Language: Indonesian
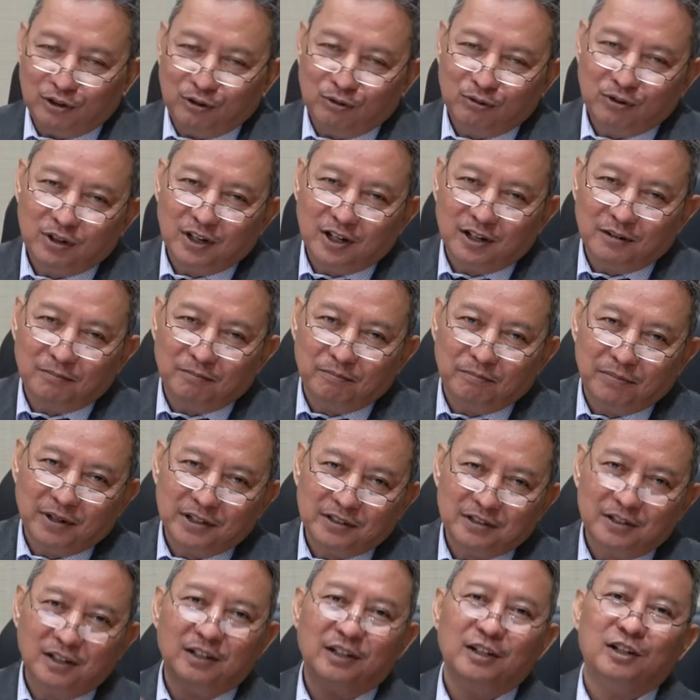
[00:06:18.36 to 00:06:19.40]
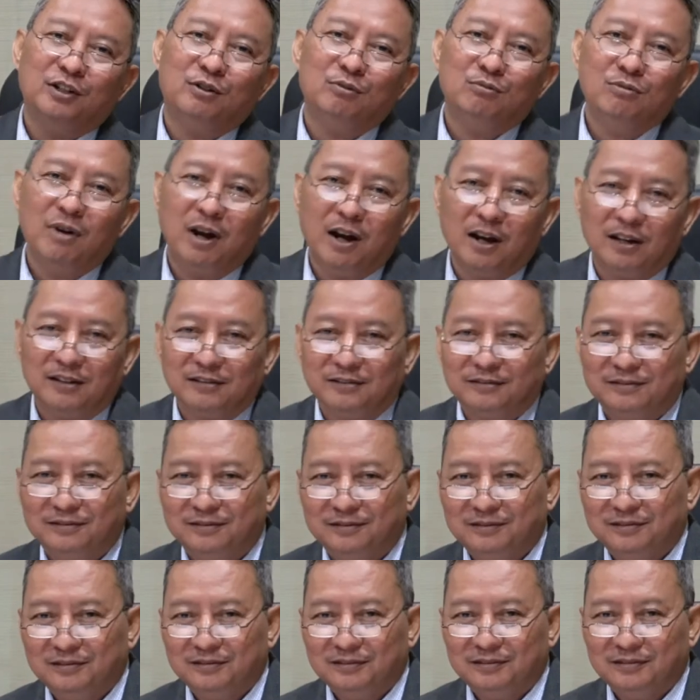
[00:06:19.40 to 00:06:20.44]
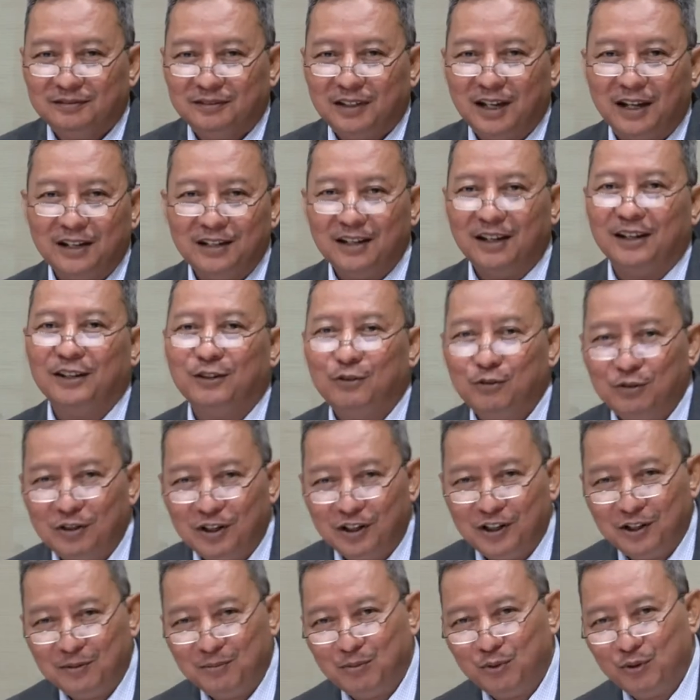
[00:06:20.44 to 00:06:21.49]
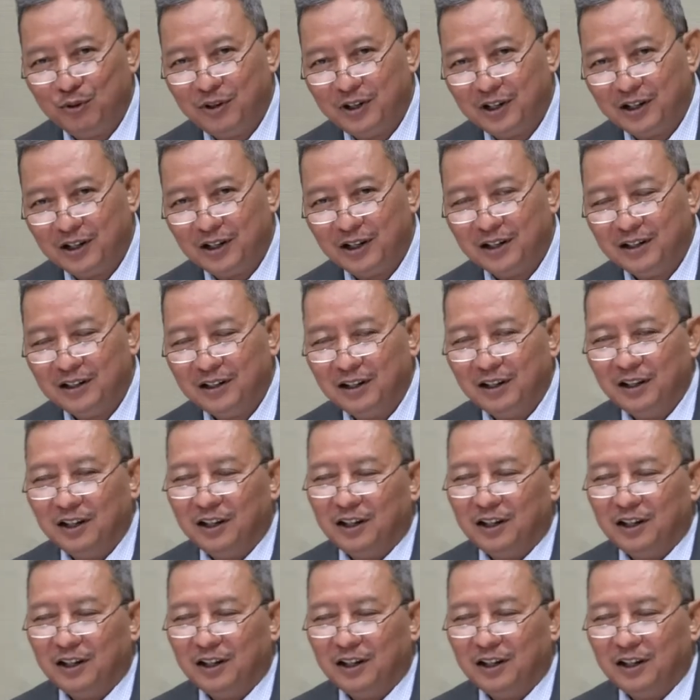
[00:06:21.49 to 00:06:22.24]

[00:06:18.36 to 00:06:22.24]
itu yang empat jadi dua. Hanya itu yang dibolehkan.